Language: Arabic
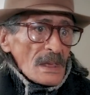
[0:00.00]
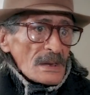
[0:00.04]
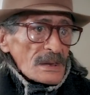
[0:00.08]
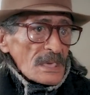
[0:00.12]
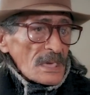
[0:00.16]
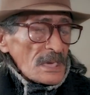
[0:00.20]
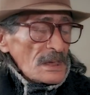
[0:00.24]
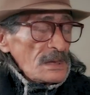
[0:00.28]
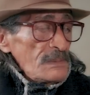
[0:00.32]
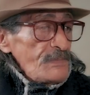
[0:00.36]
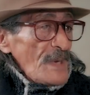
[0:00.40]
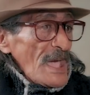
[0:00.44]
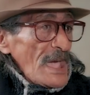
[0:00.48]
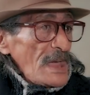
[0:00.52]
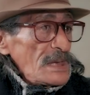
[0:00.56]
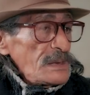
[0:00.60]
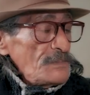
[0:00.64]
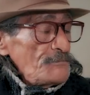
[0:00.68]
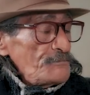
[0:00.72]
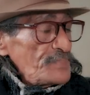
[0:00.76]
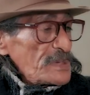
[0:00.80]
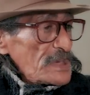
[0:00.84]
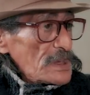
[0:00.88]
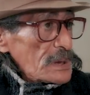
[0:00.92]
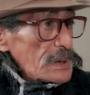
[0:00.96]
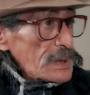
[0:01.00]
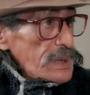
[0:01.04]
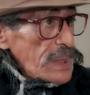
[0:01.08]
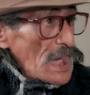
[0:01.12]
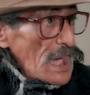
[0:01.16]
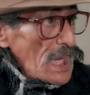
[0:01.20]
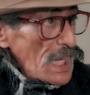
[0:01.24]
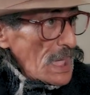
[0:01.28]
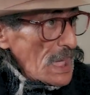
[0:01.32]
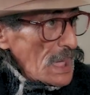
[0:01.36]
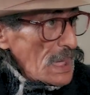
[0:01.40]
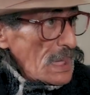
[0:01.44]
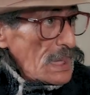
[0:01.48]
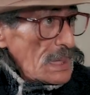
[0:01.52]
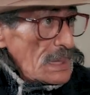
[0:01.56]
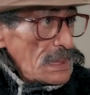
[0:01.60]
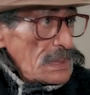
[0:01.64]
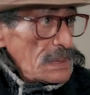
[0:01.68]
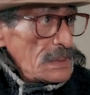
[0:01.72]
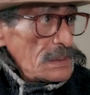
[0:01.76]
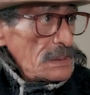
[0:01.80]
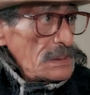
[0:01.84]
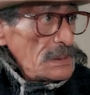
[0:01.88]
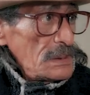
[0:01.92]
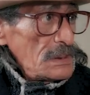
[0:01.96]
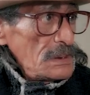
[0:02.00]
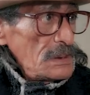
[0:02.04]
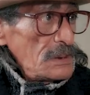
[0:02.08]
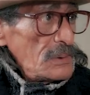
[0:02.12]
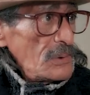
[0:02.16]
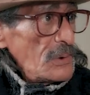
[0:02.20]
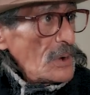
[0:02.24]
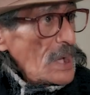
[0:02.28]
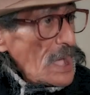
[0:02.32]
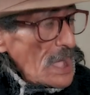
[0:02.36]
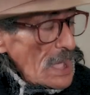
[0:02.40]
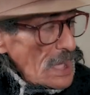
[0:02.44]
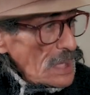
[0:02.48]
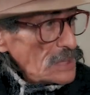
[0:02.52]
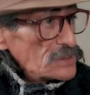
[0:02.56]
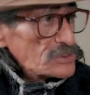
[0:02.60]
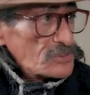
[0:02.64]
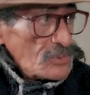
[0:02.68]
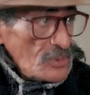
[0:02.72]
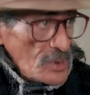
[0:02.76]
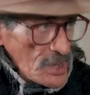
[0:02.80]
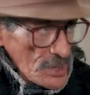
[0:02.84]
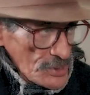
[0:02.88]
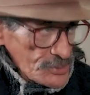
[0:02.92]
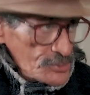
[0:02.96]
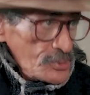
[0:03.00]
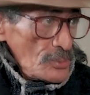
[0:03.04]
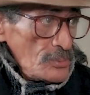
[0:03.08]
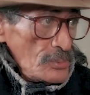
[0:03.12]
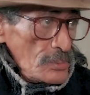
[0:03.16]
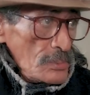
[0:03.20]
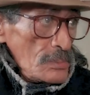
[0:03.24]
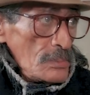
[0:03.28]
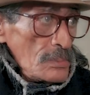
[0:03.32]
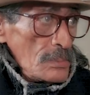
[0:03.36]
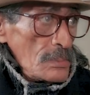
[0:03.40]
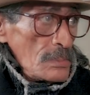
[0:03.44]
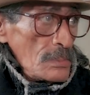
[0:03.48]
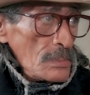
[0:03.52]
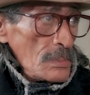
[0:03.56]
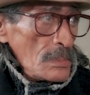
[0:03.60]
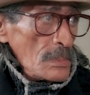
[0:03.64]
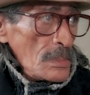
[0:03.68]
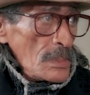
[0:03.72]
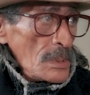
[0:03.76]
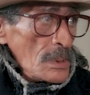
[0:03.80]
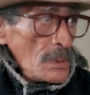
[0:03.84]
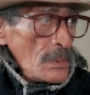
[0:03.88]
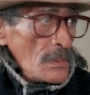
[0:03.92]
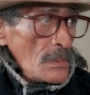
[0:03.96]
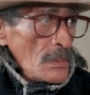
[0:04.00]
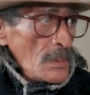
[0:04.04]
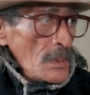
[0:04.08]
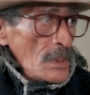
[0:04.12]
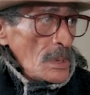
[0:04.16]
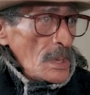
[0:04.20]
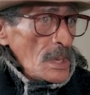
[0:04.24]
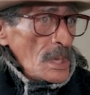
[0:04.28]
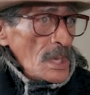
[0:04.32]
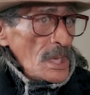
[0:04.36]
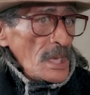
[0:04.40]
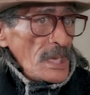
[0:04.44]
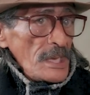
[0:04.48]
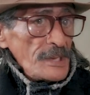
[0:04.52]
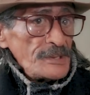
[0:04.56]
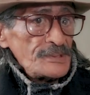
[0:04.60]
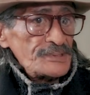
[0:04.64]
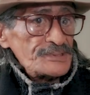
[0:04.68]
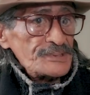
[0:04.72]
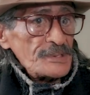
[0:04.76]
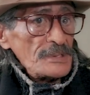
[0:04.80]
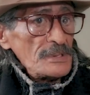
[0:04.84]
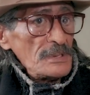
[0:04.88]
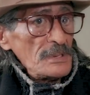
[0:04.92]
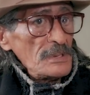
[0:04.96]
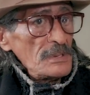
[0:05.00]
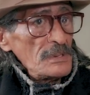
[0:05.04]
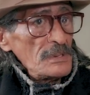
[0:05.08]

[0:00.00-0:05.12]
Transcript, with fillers: القلب عالم به الله الواحد وحده حيث